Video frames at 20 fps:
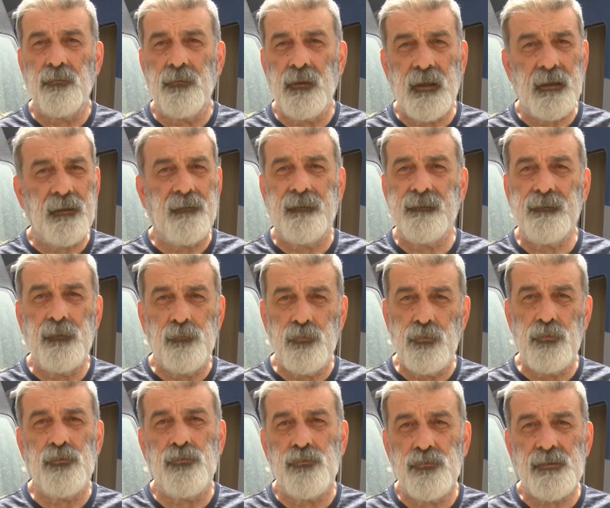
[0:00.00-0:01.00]
Karavanda
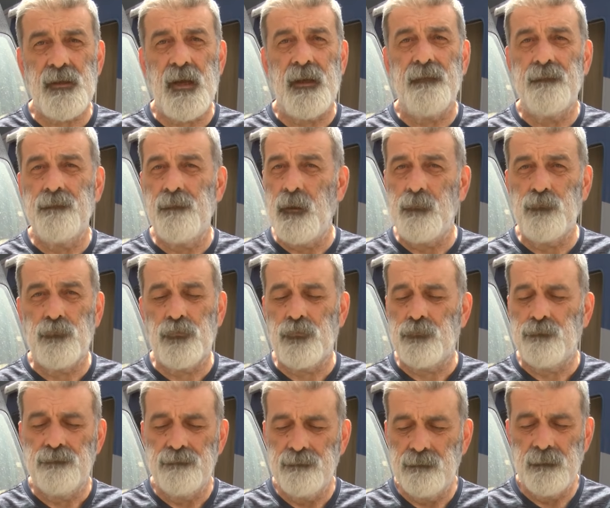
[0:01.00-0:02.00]
büyük, güzel,
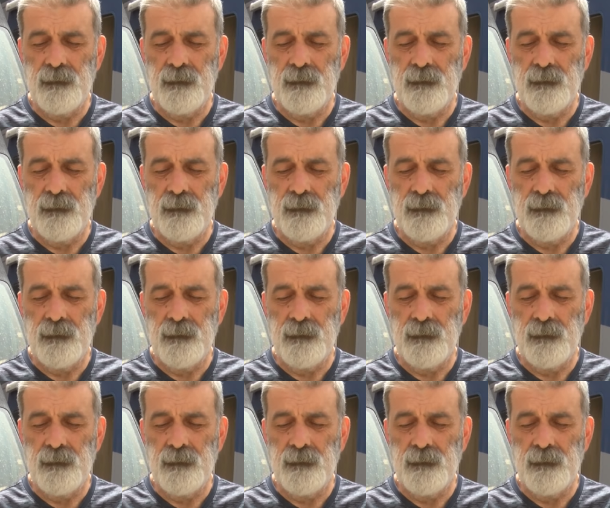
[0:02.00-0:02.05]
memnunum.